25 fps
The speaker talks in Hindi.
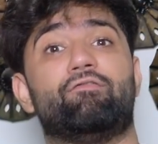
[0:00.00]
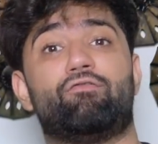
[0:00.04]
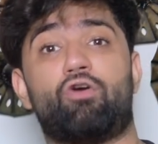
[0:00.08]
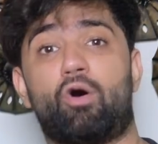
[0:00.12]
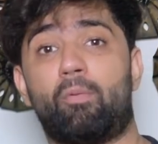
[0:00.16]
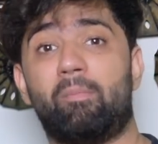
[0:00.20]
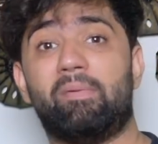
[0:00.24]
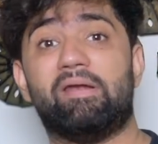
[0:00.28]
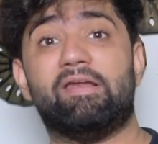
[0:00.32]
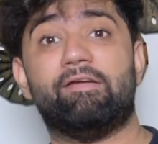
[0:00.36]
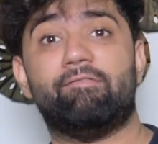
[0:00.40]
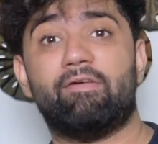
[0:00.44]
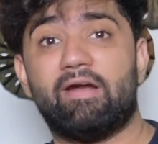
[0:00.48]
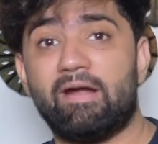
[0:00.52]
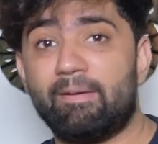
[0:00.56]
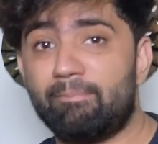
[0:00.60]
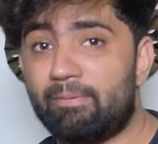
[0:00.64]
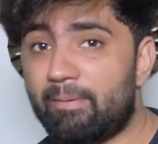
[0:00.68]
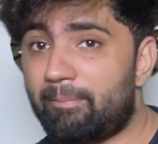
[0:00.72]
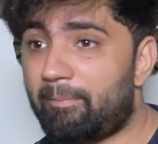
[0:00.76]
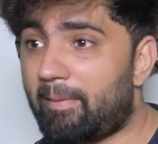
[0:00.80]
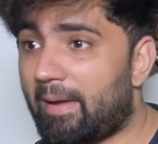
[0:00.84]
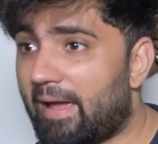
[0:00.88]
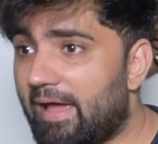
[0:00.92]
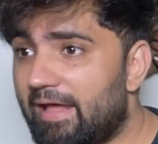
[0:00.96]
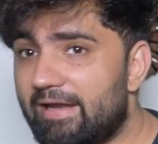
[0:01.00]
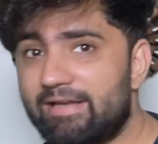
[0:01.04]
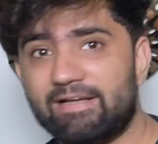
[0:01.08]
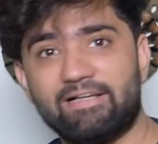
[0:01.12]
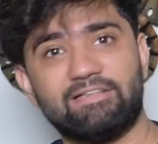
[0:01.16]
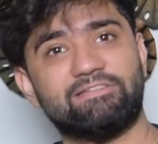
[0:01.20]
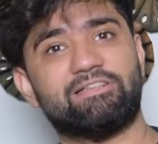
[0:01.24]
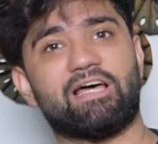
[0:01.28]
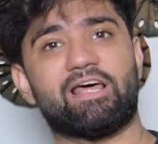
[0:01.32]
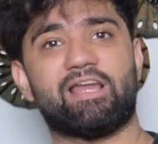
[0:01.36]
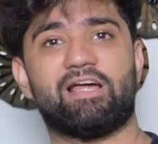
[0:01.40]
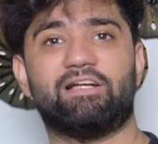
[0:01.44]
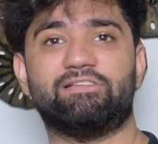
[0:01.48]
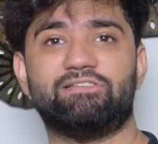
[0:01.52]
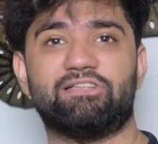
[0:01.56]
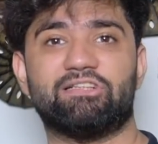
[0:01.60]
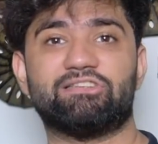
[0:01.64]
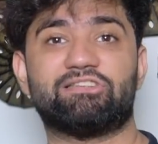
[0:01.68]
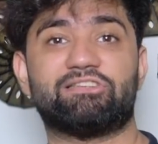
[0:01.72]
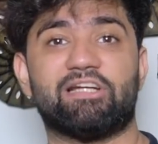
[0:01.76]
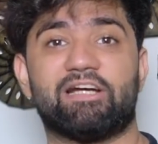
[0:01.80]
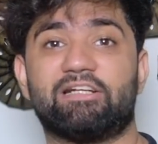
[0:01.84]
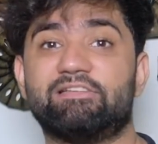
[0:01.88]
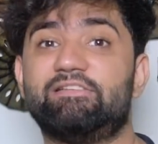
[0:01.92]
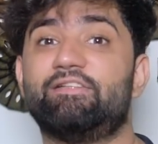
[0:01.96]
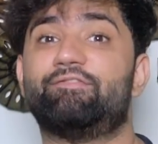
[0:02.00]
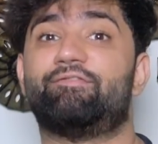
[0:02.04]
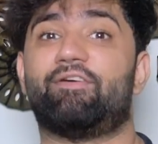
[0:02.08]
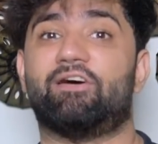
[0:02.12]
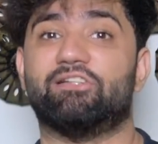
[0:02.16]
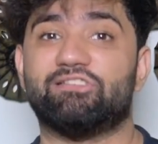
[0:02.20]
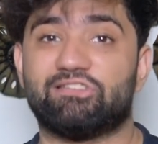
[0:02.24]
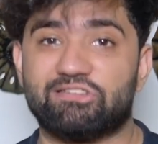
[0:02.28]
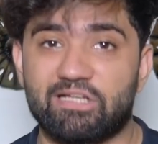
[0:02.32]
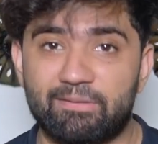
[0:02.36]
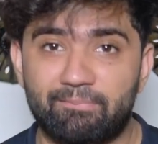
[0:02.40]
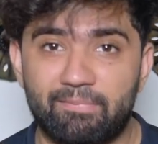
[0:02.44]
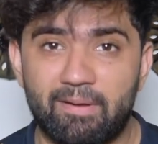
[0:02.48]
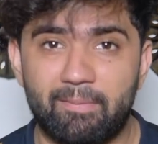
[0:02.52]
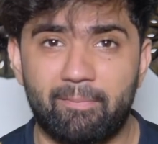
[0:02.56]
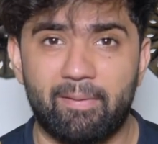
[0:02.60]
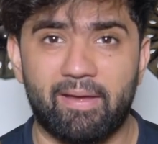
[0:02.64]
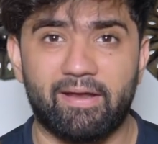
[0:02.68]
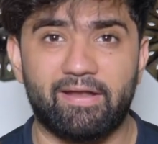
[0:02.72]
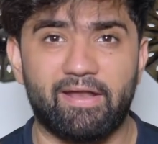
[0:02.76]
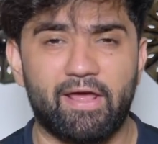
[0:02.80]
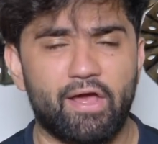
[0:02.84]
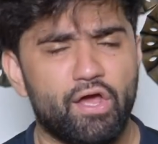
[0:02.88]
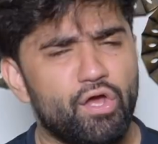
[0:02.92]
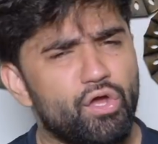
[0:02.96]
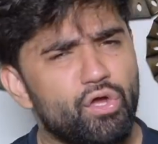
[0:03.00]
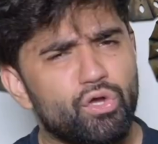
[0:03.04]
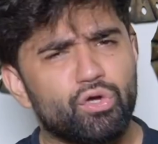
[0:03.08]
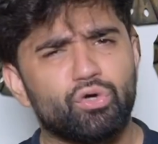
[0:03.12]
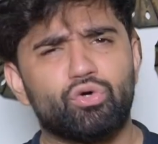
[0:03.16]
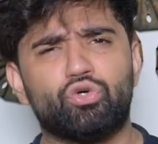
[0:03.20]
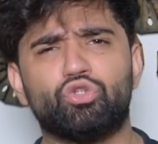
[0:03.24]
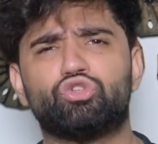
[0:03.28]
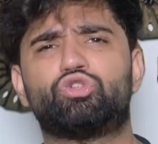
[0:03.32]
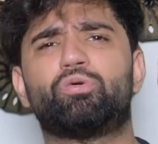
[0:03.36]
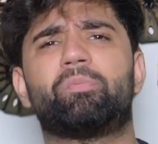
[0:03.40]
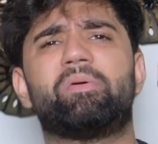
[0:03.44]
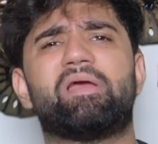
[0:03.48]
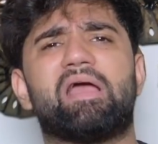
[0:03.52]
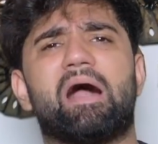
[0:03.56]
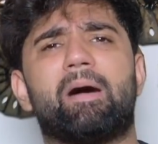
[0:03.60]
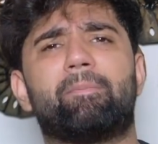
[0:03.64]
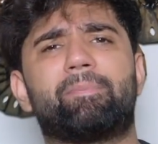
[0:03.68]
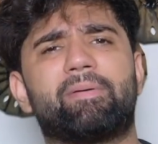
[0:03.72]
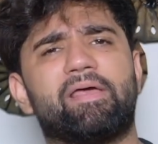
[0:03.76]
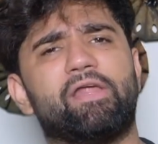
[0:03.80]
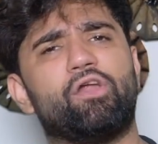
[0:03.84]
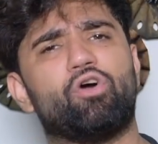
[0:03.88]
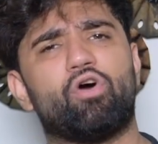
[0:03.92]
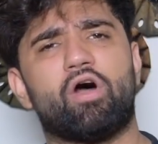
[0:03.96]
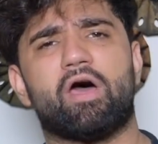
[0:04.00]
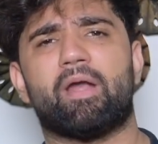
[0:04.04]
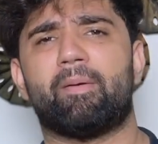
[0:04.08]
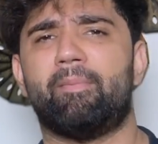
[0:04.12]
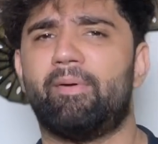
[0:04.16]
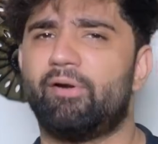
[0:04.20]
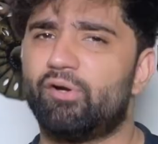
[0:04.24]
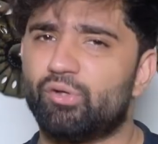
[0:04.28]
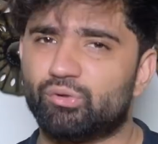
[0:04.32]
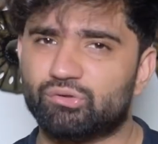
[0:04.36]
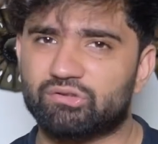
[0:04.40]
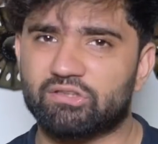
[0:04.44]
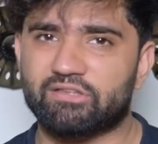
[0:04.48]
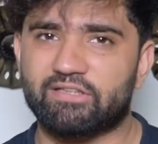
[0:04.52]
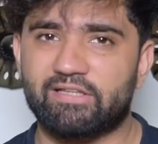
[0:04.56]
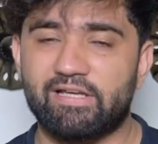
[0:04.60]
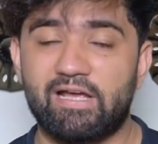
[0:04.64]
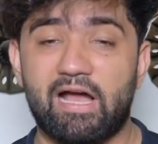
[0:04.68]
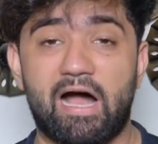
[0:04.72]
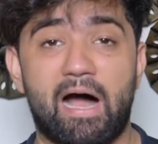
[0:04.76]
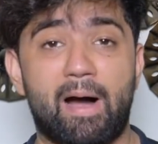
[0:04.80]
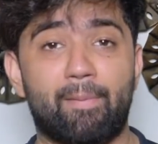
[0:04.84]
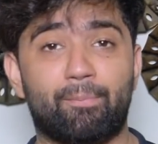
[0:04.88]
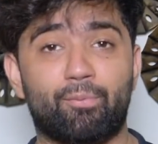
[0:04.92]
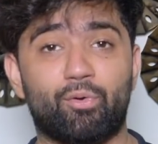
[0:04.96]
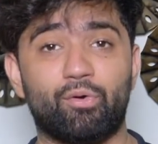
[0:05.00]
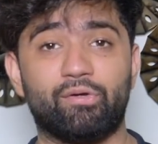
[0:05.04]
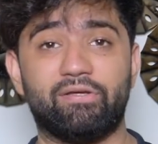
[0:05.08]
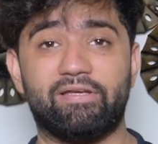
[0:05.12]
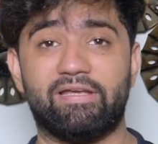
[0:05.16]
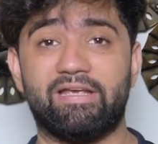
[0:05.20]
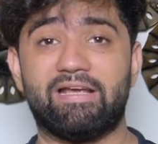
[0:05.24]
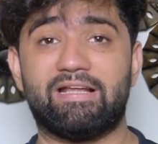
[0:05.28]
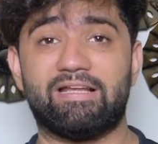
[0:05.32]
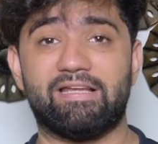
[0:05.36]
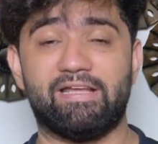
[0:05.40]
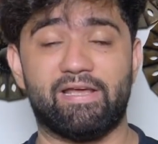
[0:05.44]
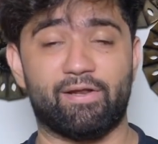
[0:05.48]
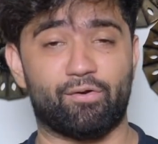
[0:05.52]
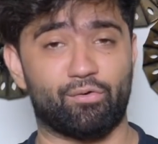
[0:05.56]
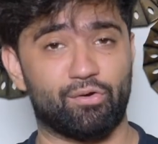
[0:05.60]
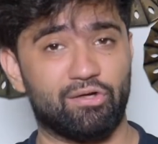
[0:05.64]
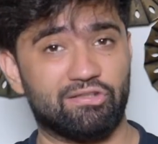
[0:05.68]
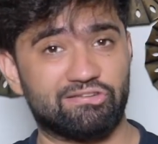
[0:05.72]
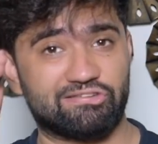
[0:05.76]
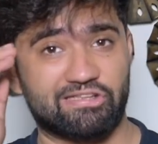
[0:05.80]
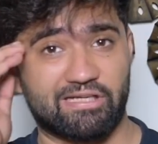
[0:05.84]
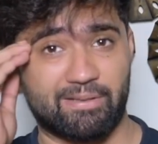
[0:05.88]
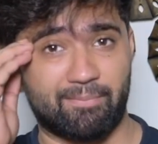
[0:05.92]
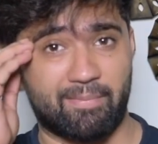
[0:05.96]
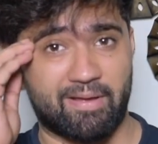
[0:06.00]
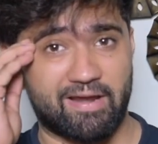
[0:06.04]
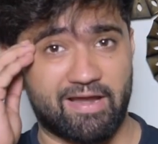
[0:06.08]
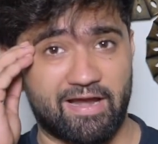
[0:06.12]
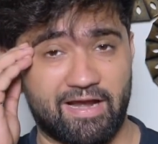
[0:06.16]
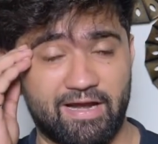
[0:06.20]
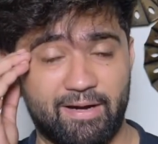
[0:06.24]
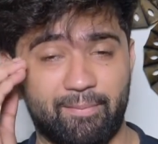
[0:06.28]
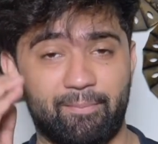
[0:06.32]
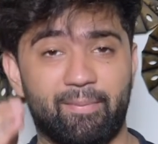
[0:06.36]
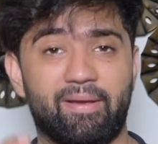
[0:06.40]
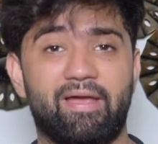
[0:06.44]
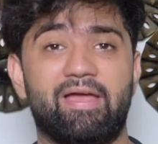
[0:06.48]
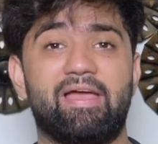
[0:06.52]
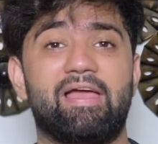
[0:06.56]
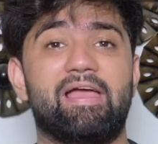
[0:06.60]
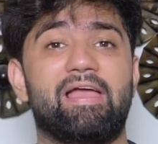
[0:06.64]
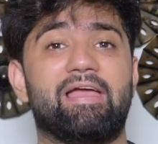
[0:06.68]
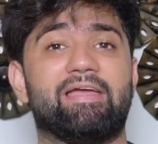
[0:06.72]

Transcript: फॉर्मल इवेंट पे पहन के जाना है जस्ट या किसी फंक्शन पे पहनना है कुछ भी आपकी रिक्वायरमेंट हो सकती है आपको ये क्लियर होना चाहिए हमारे हेड में